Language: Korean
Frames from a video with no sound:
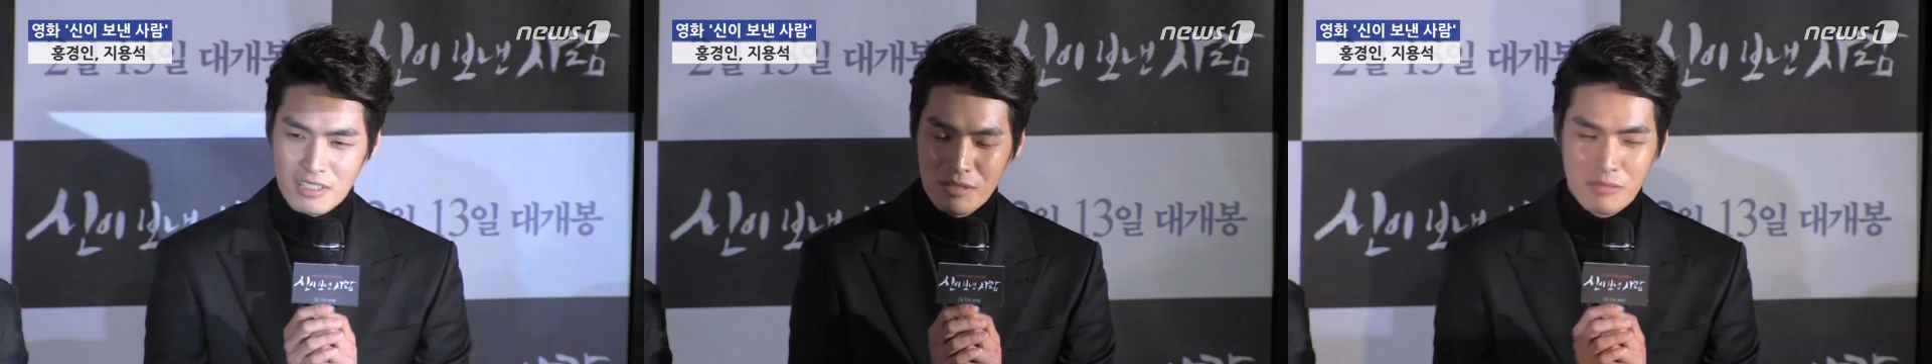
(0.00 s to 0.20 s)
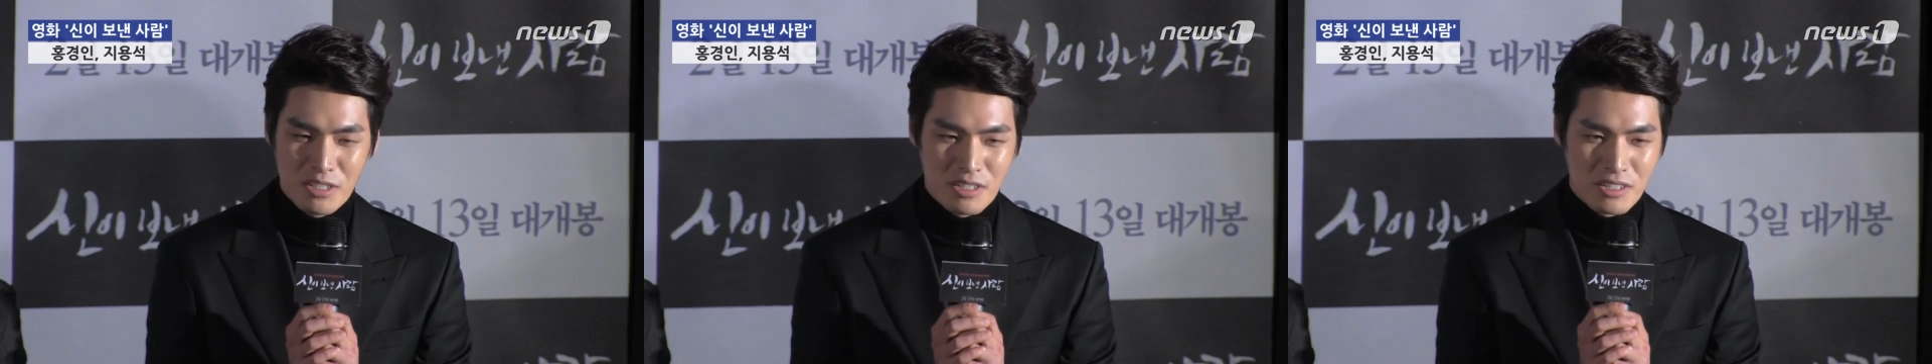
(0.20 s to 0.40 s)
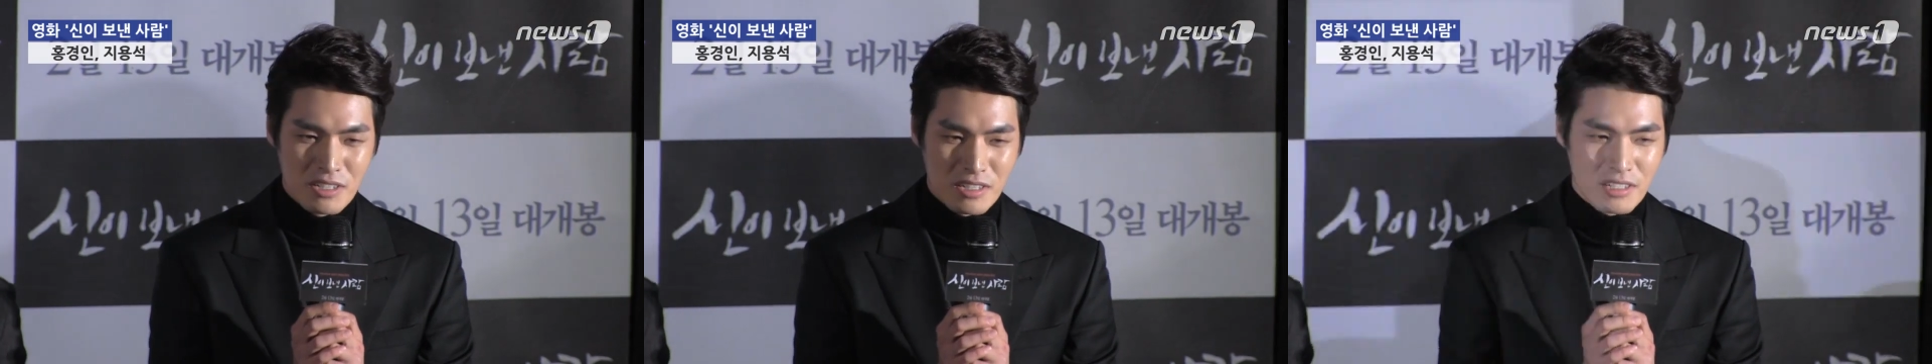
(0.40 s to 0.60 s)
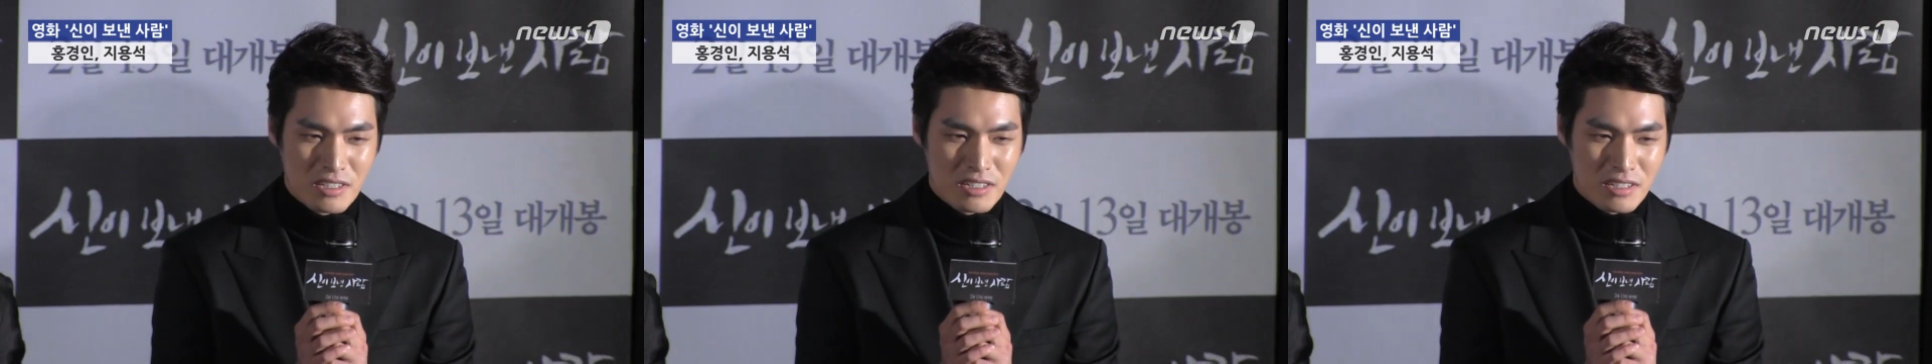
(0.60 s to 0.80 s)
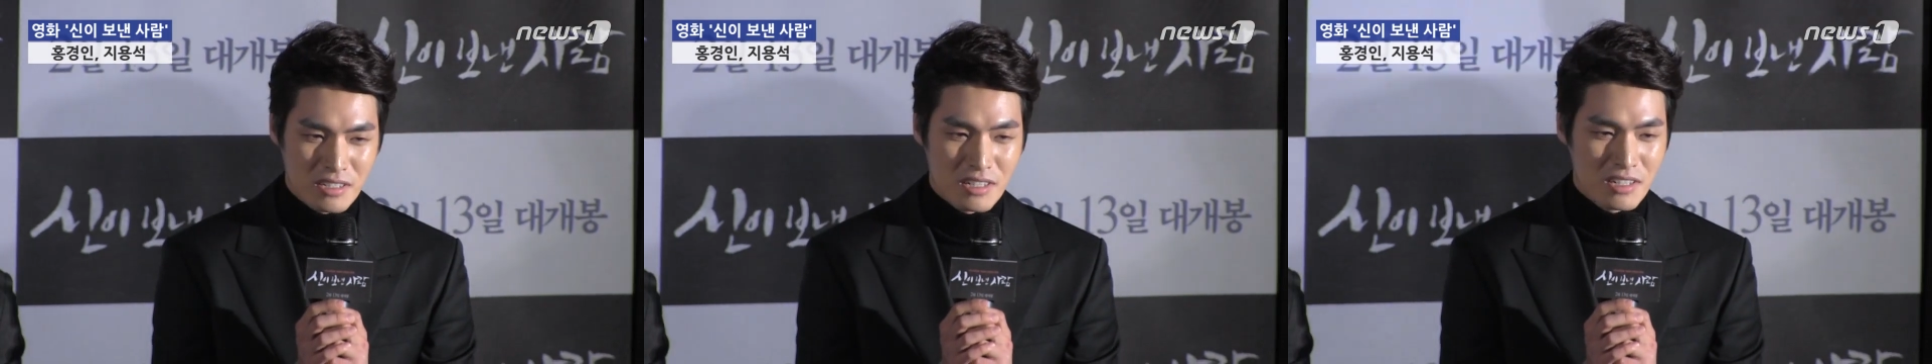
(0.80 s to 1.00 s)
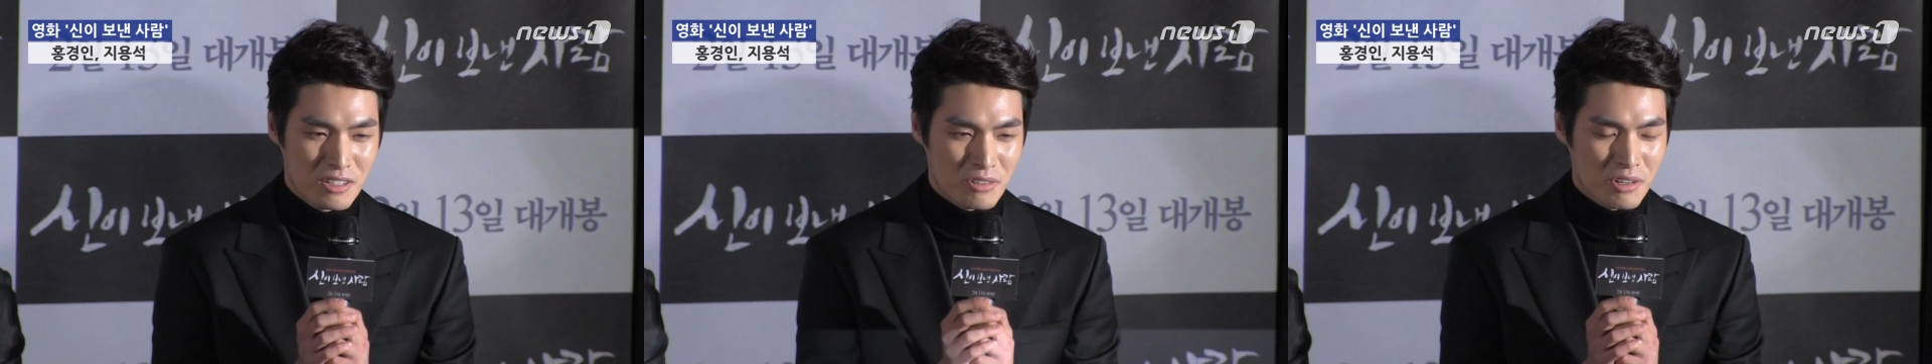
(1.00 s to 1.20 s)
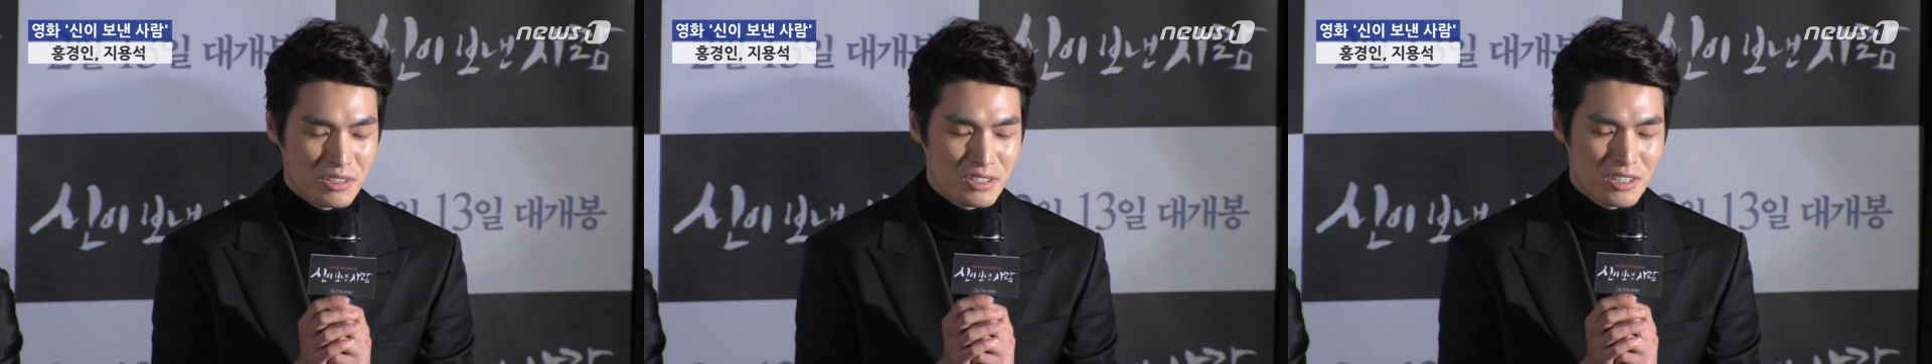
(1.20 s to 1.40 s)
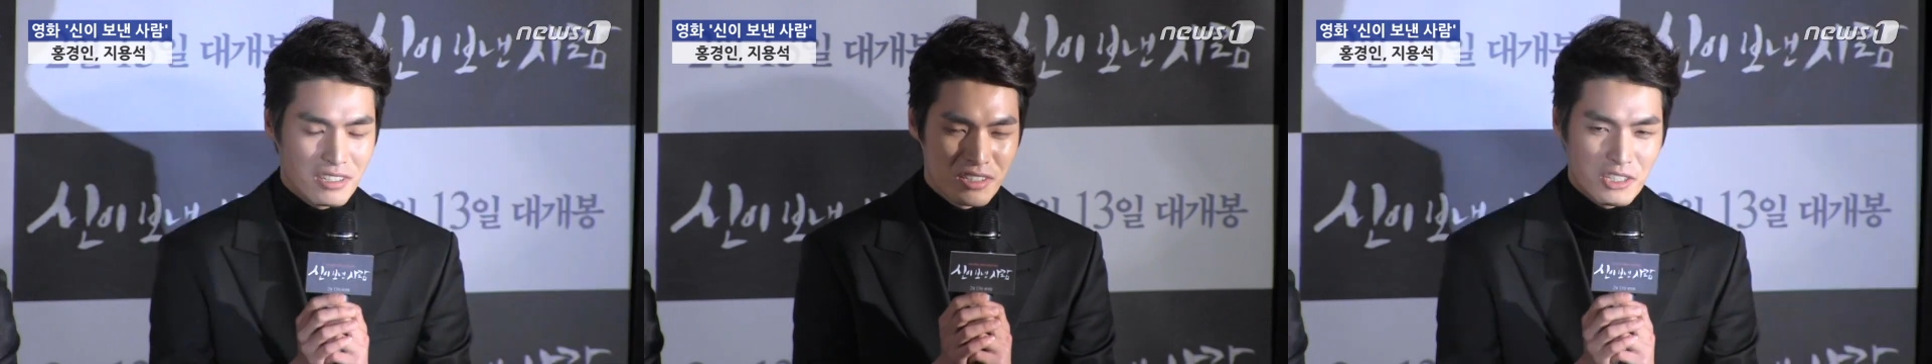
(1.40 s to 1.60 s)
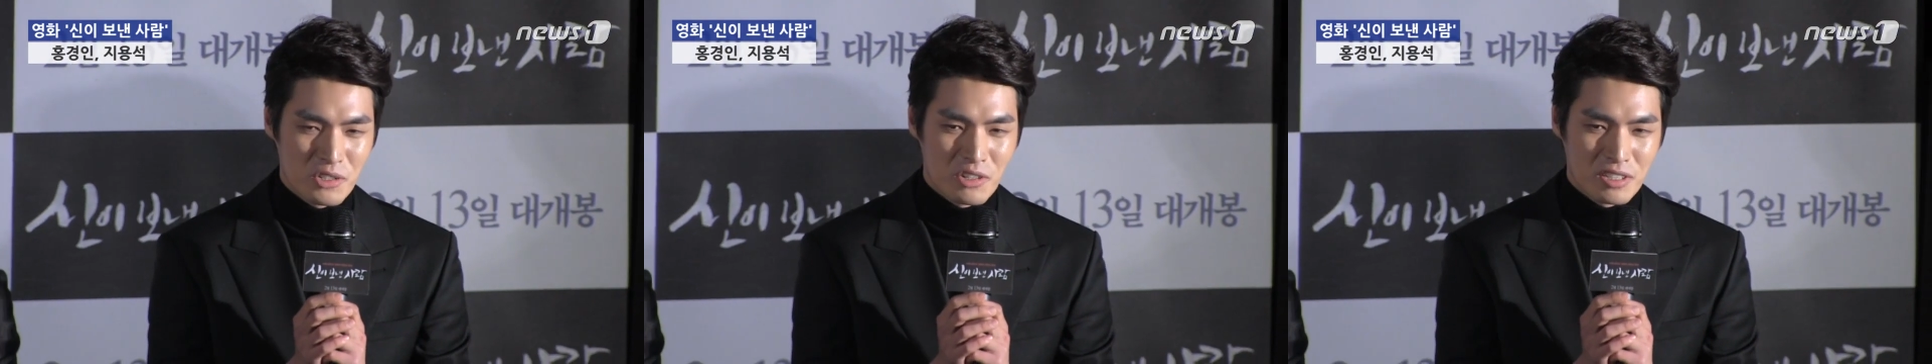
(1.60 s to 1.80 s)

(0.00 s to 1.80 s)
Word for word: 의미가 굉장히 있는